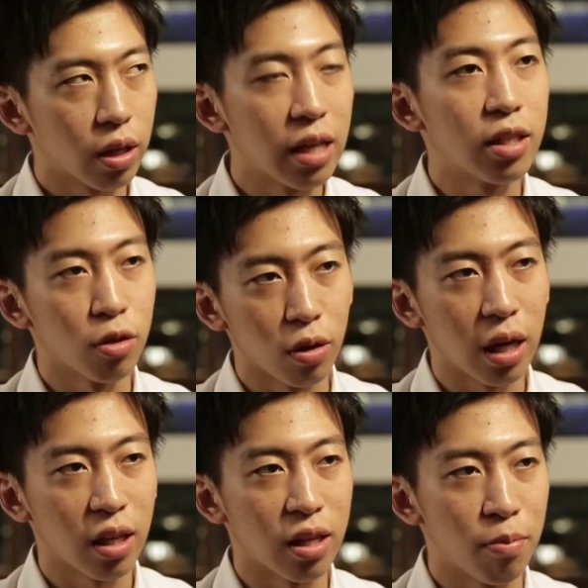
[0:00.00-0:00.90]
現地の
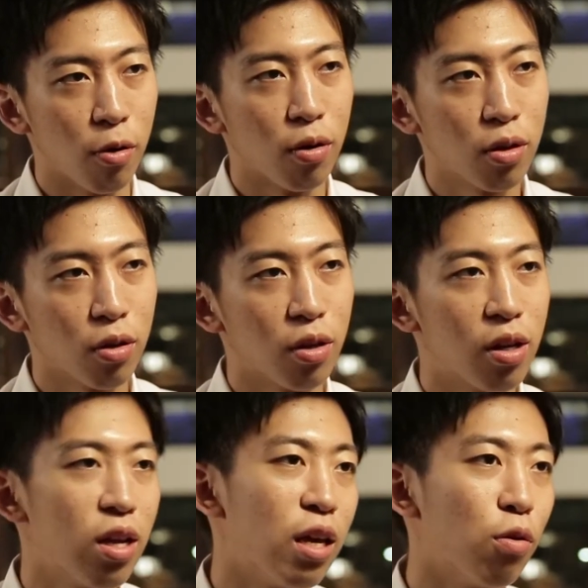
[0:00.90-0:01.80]
方にもこ
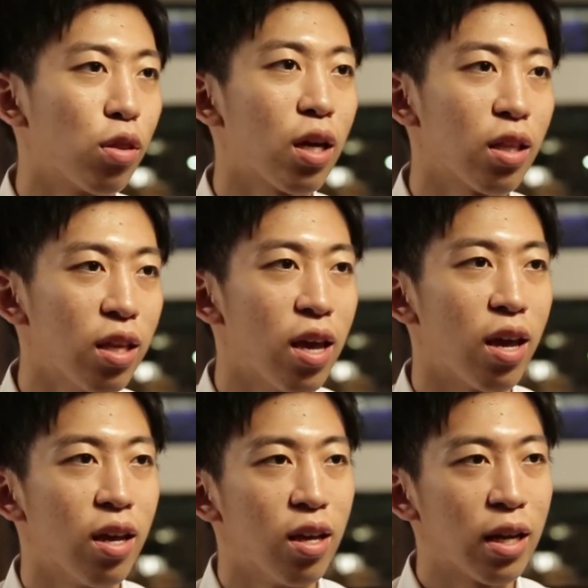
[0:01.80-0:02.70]
の英語を使っ
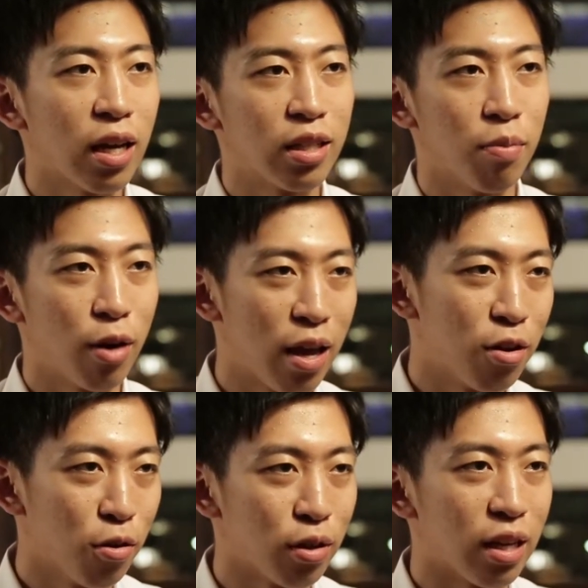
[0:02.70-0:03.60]
て理解してもら
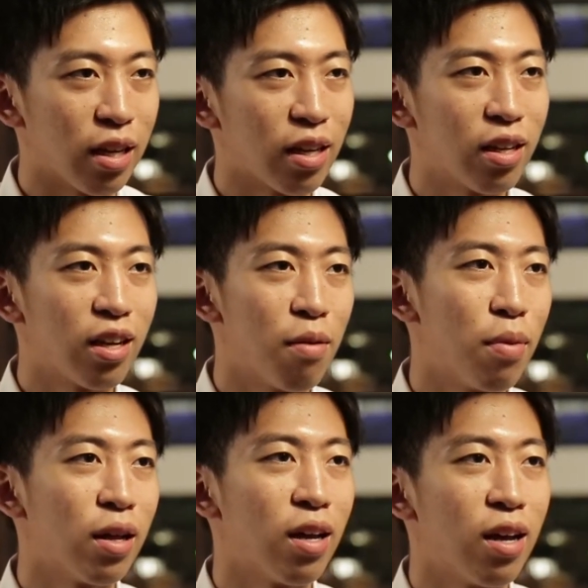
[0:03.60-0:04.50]
えるように
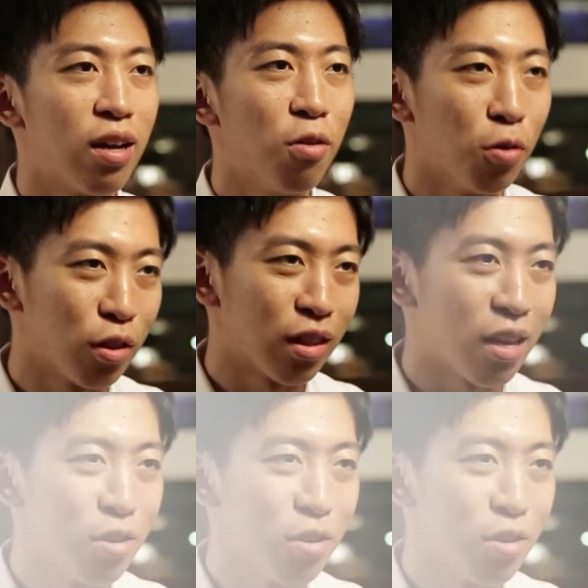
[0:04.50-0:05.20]
頑張ろうって